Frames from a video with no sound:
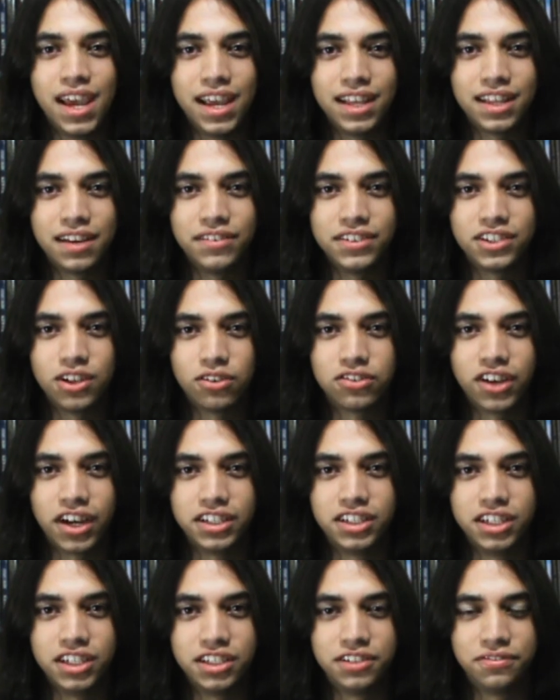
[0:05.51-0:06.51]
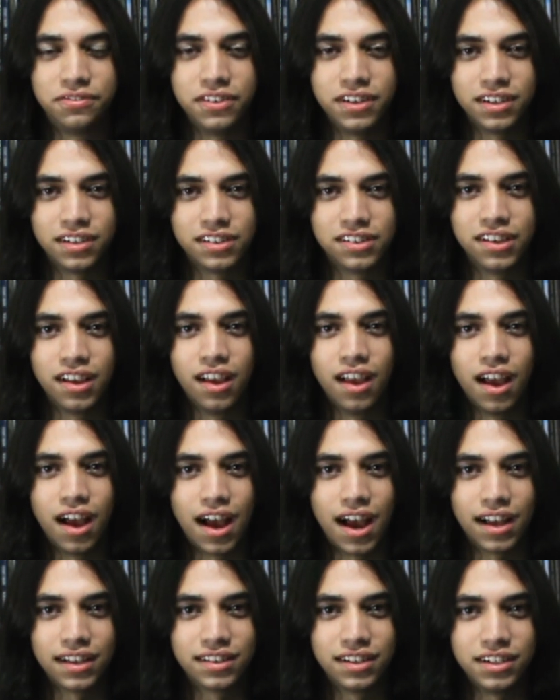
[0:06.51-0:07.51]
Em entrevista ao site Hitfix,
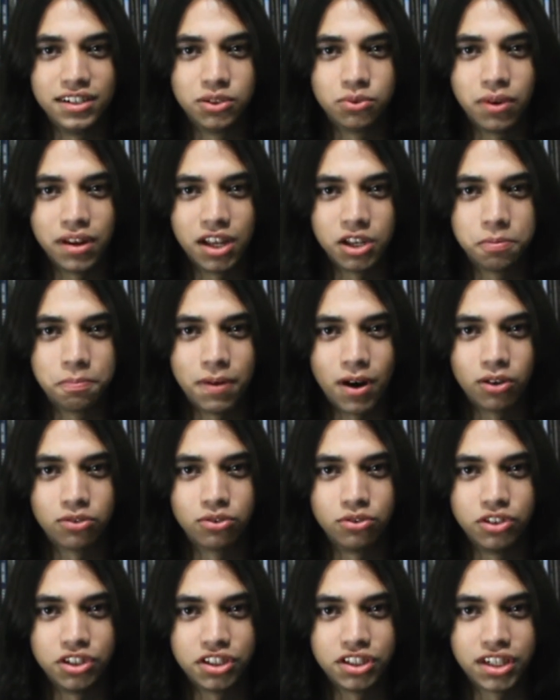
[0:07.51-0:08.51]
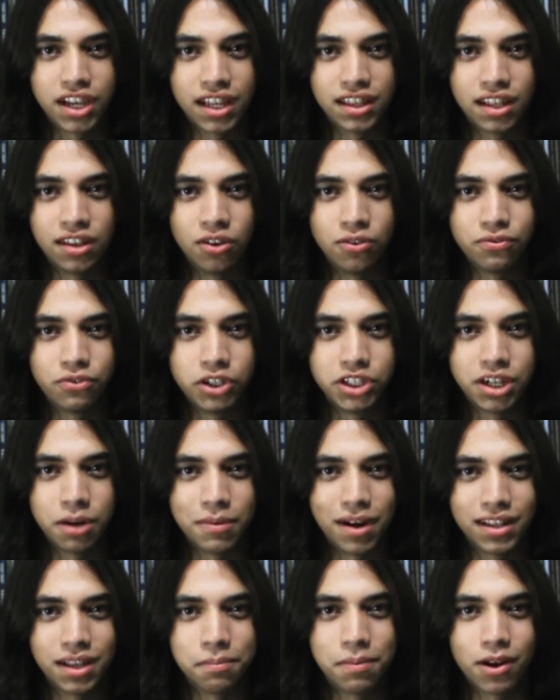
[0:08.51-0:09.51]
a atriz Gwyneth Paltrow disse que ainda não foi
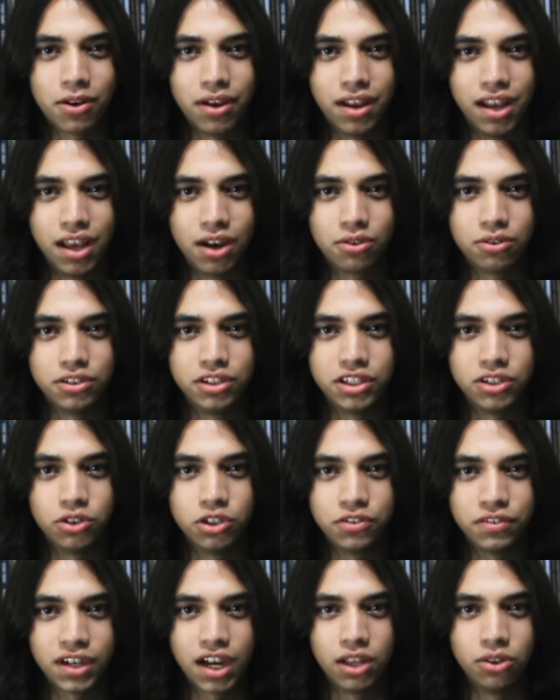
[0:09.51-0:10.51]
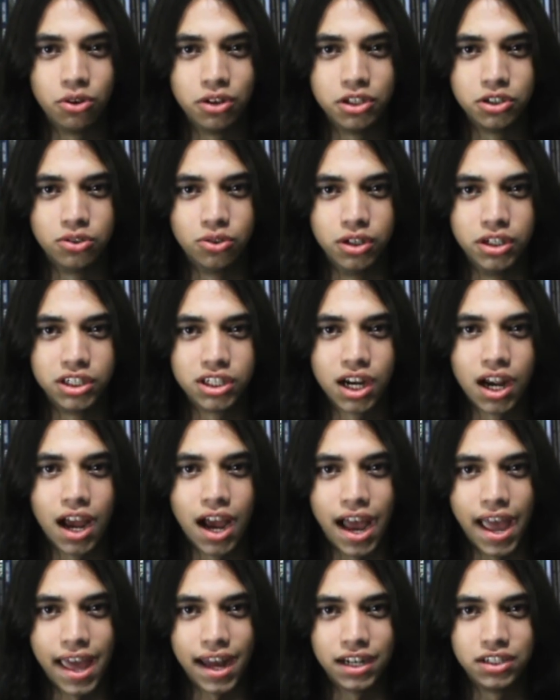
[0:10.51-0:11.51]
chamada para o elenco de Os Vingadores 2,
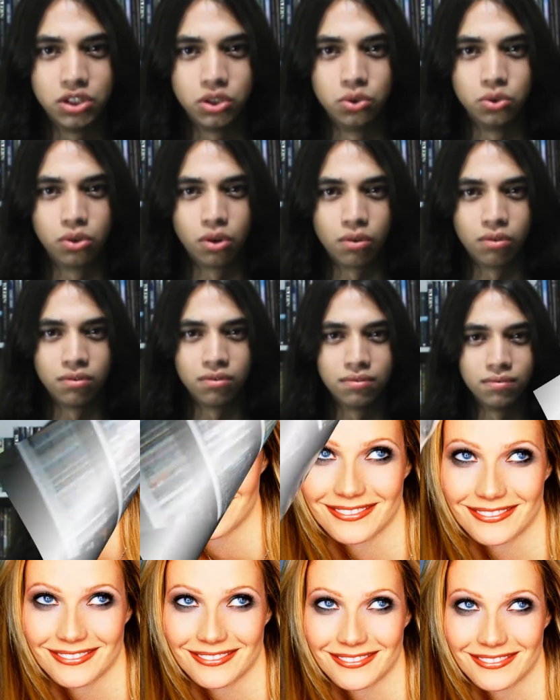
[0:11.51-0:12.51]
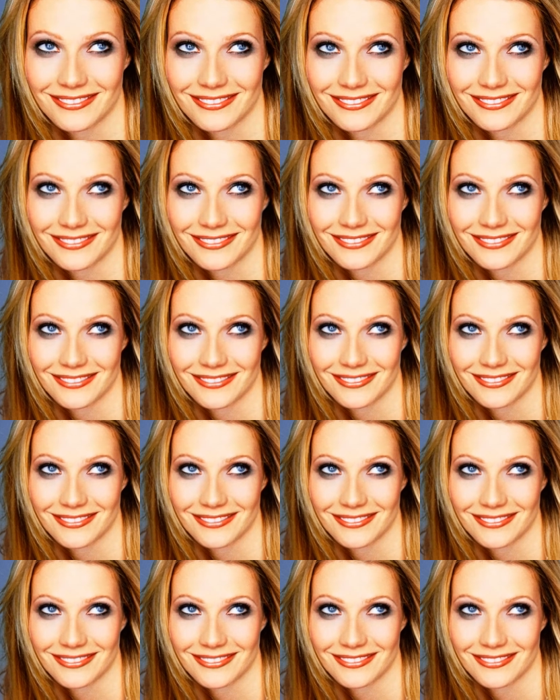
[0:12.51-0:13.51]
A Era de Ultron. A
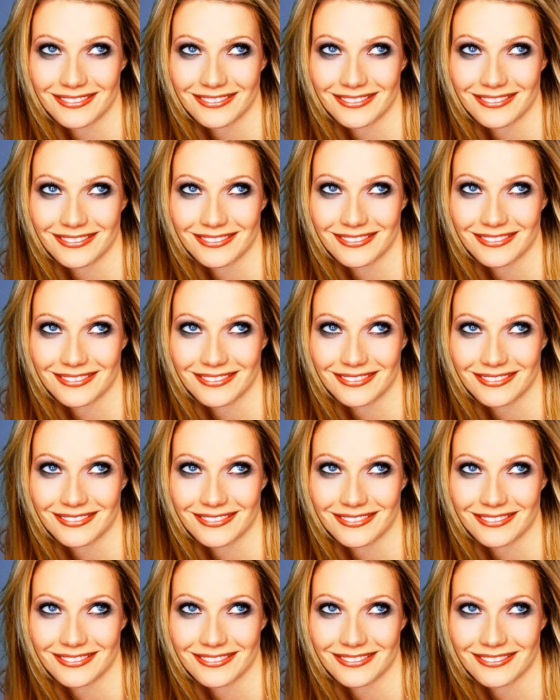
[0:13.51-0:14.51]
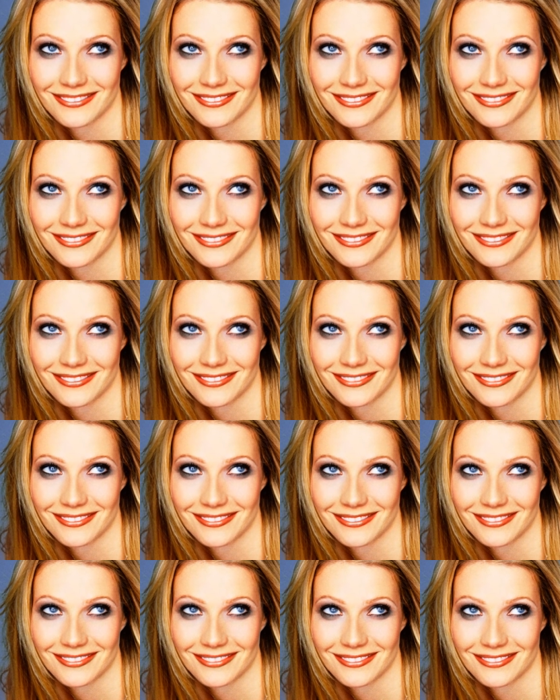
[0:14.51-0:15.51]
atriz não recebeu nenhum telefonema do estúdio,
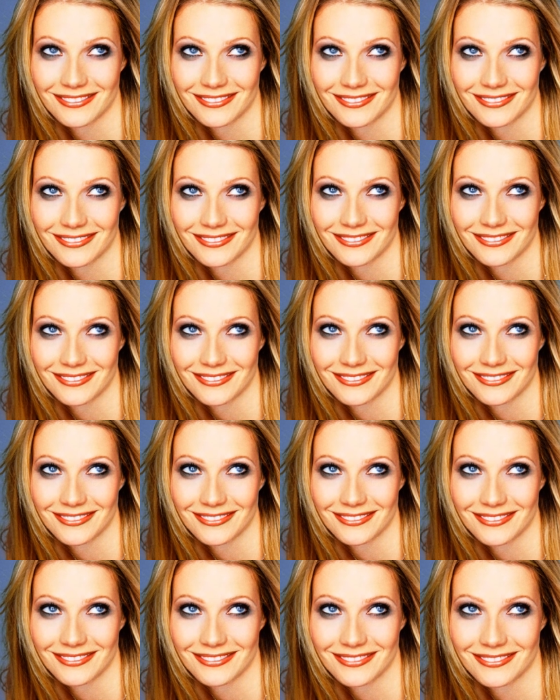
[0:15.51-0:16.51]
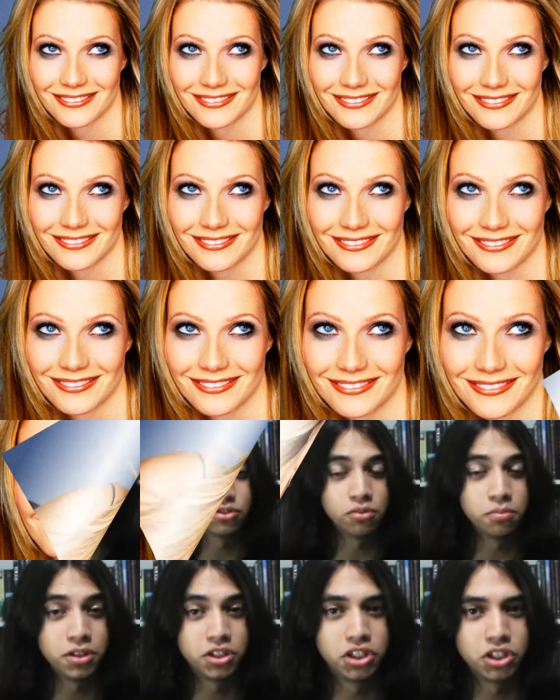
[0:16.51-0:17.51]
dando a entender até que nem sequer sabia o
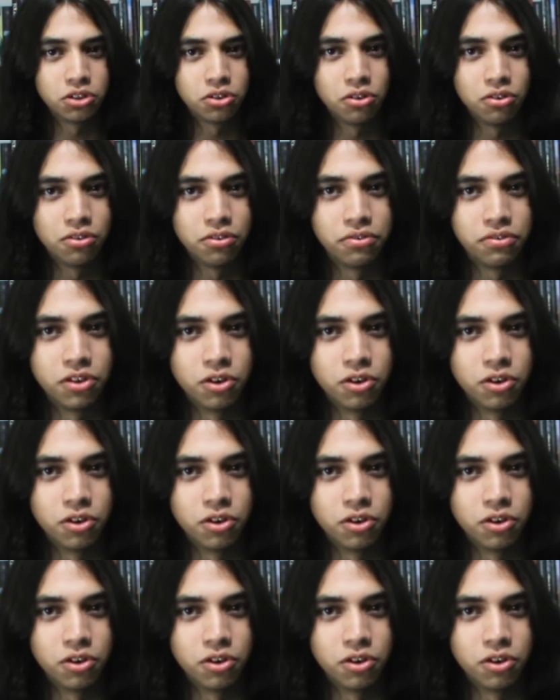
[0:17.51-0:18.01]
subtítulo do